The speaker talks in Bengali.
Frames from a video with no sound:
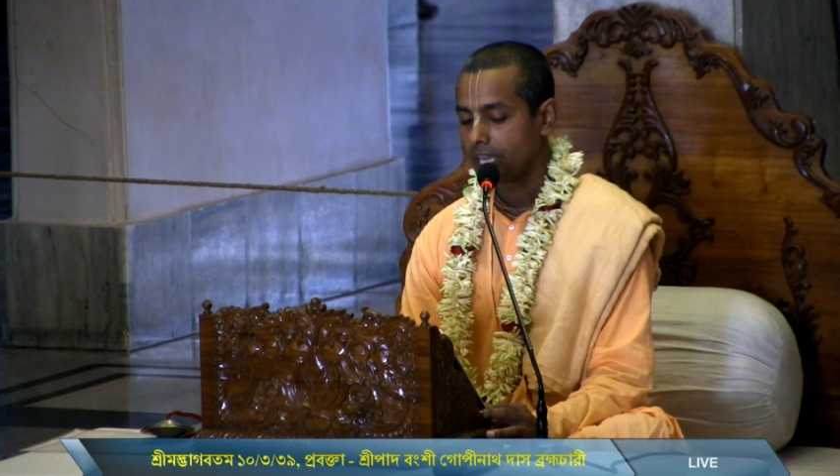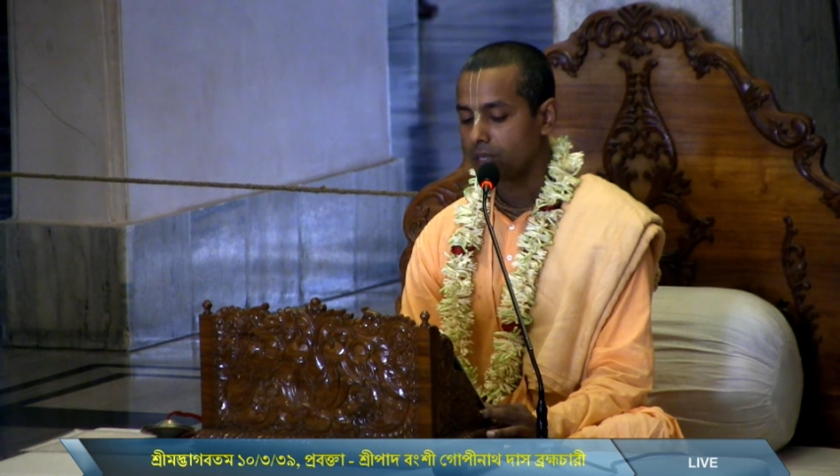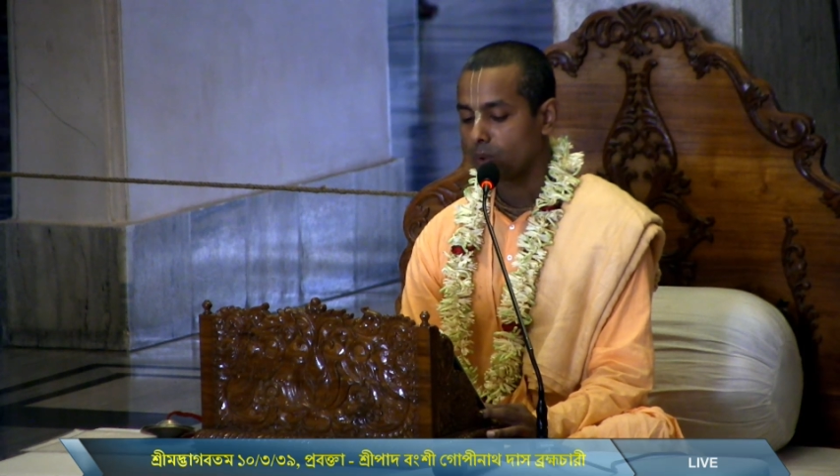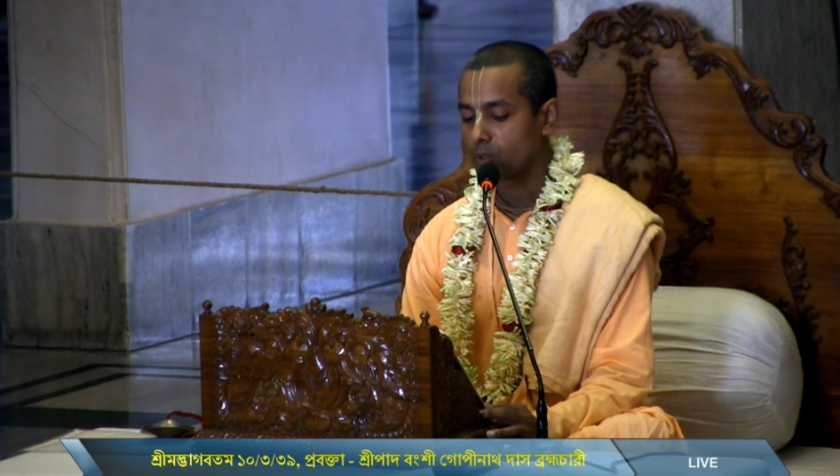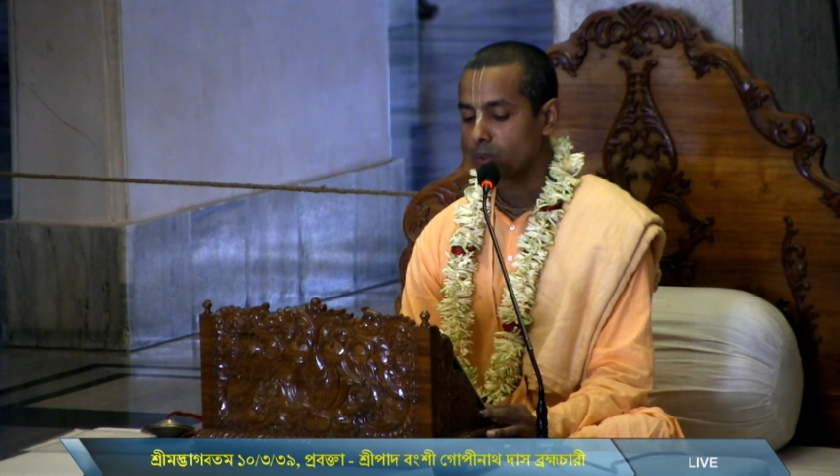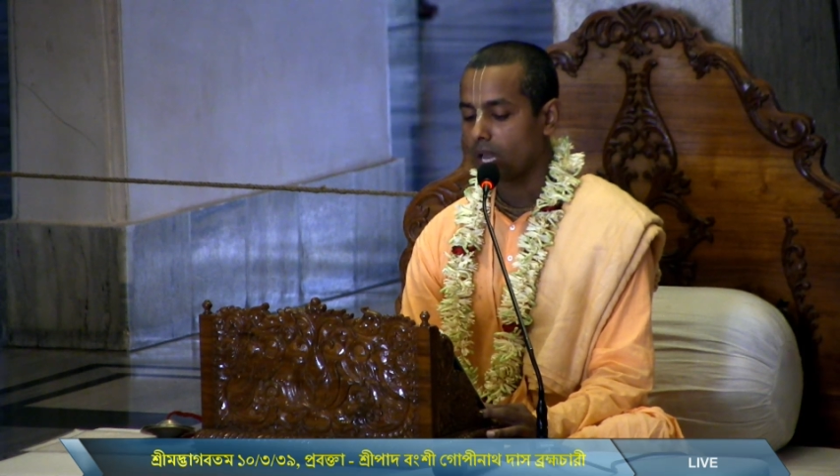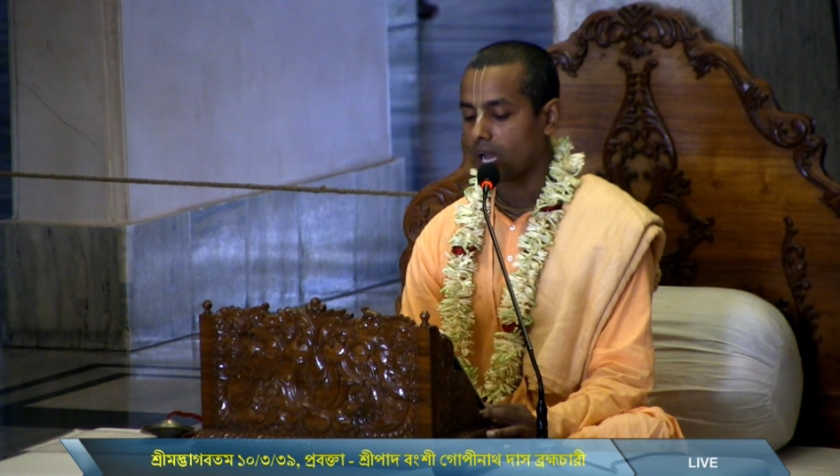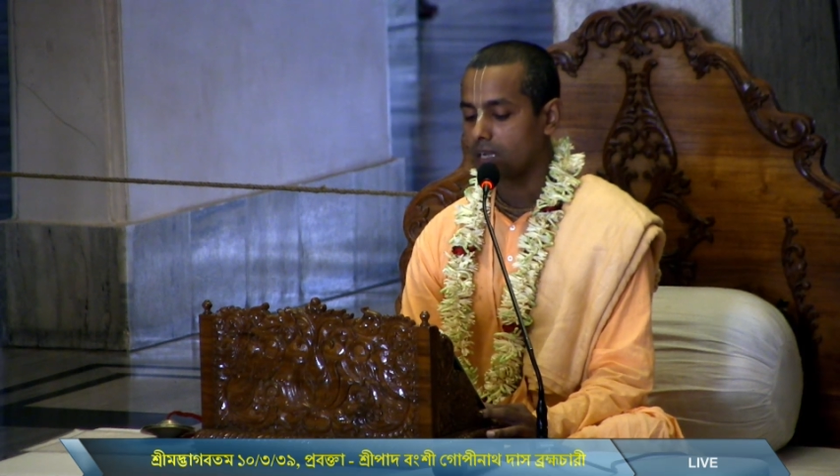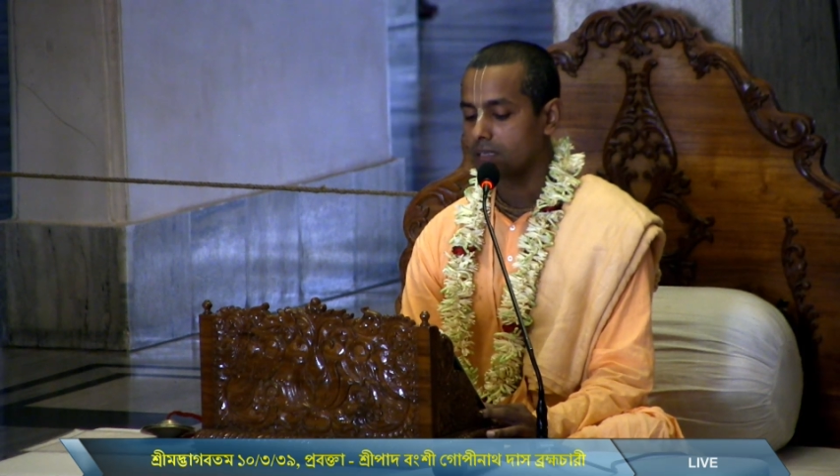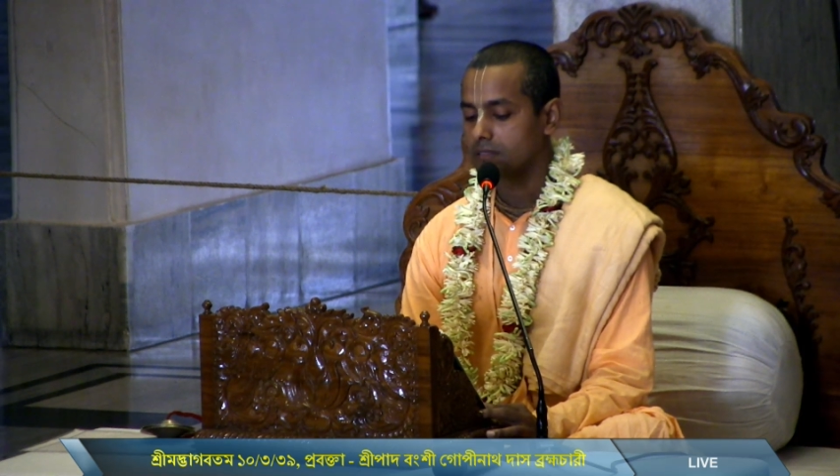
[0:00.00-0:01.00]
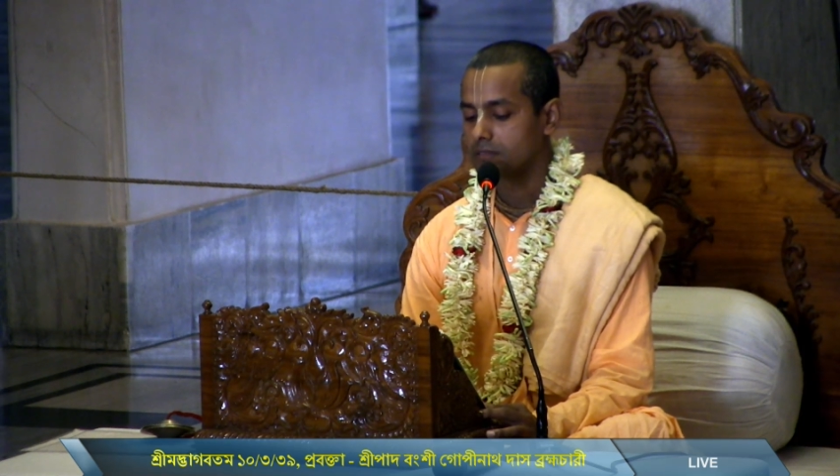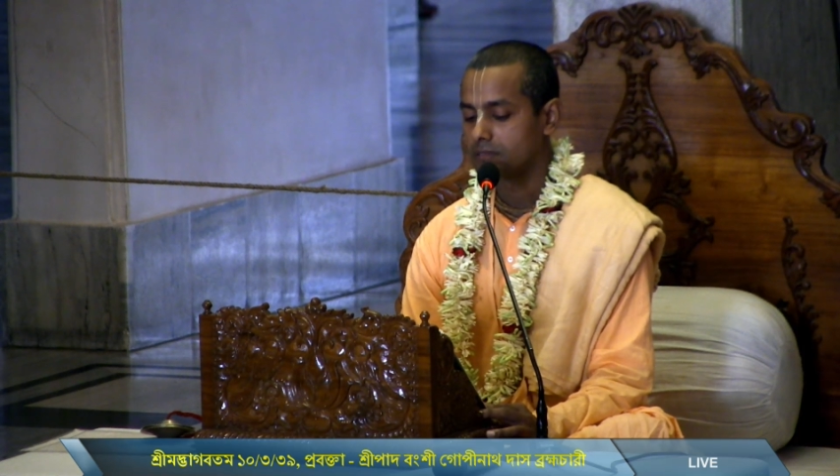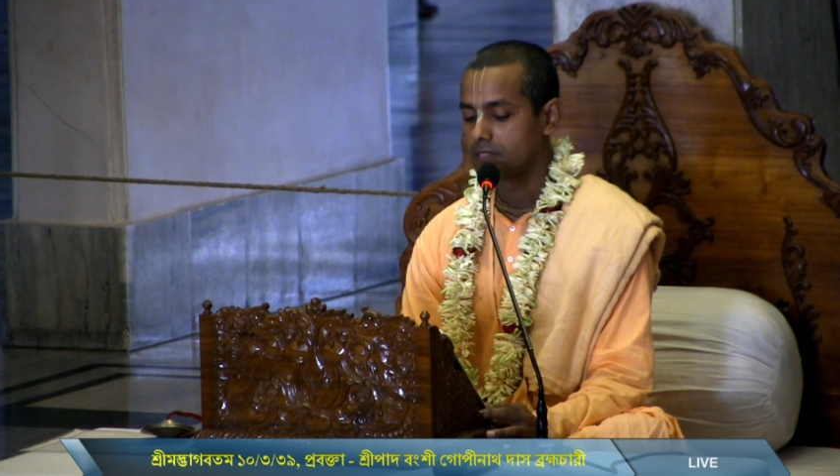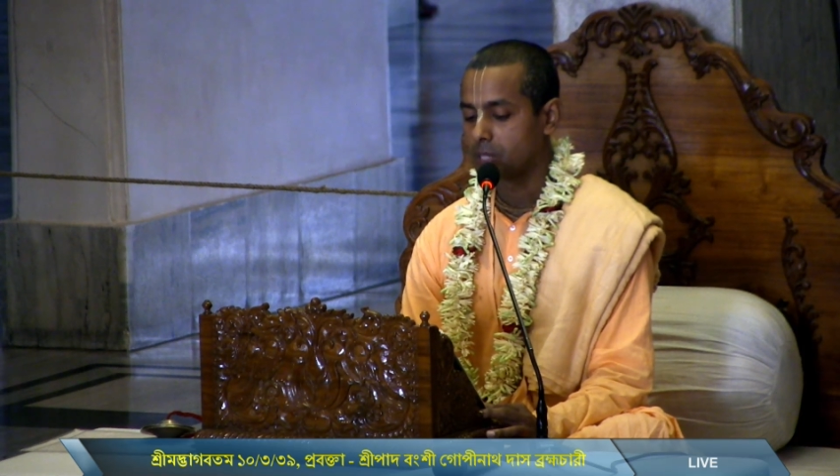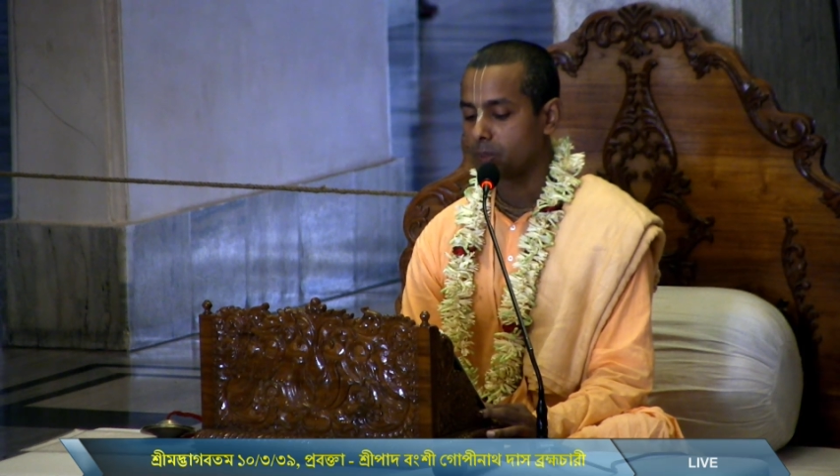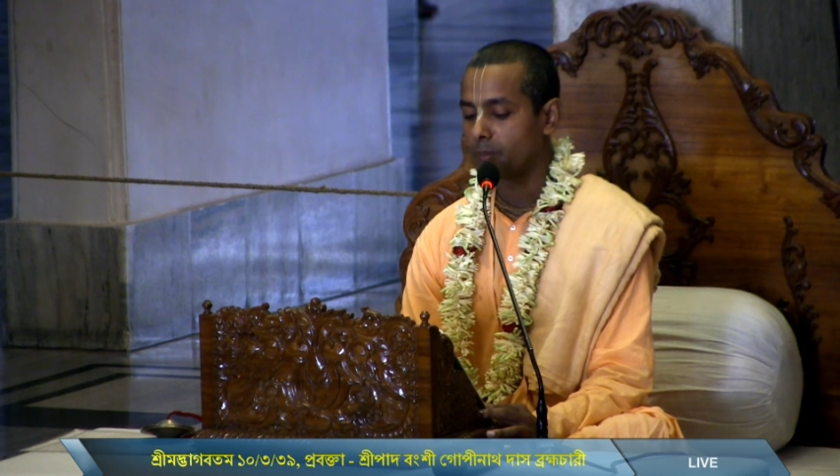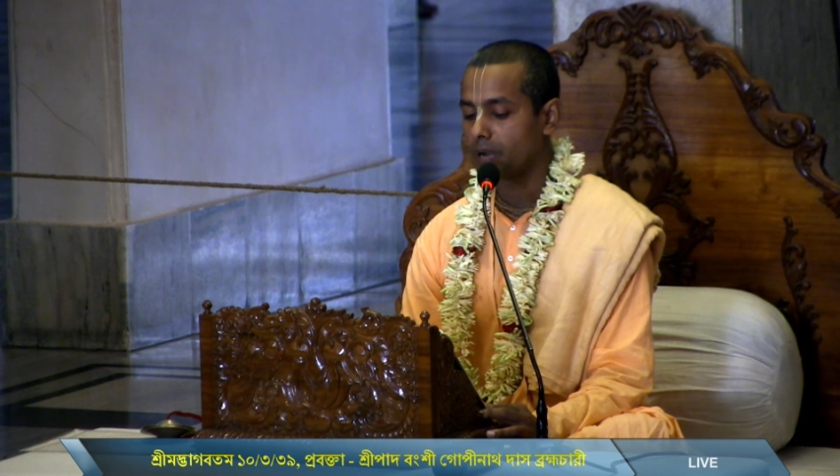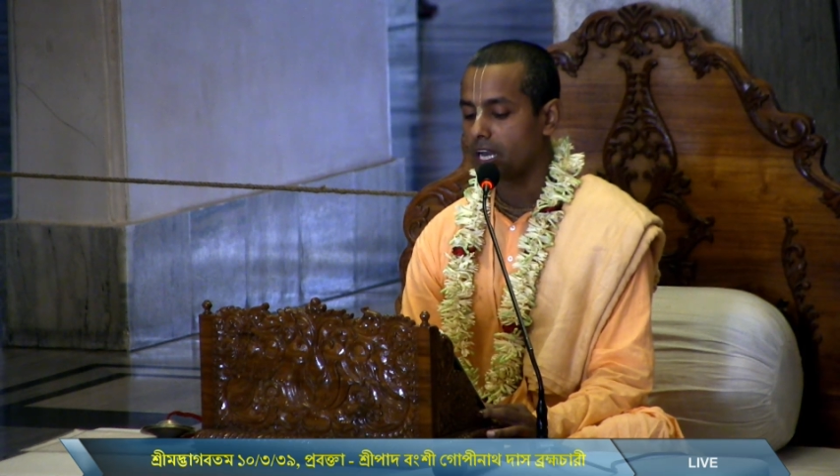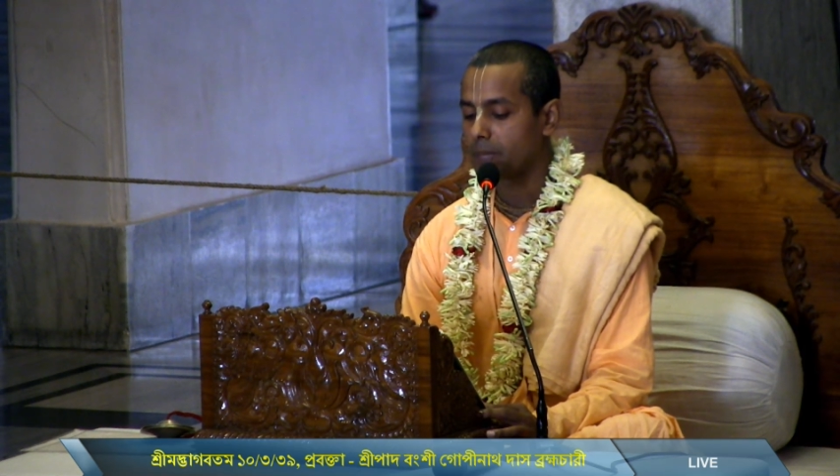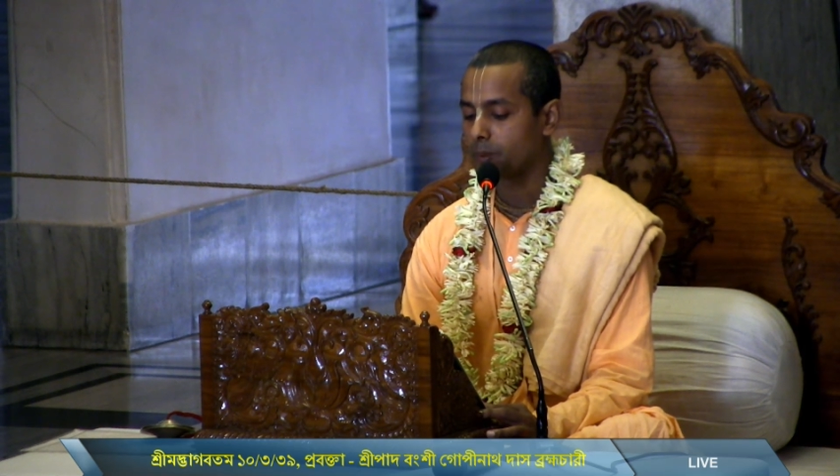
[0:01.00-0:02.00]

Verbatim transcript: এই অনুরাগ দেবমায়ার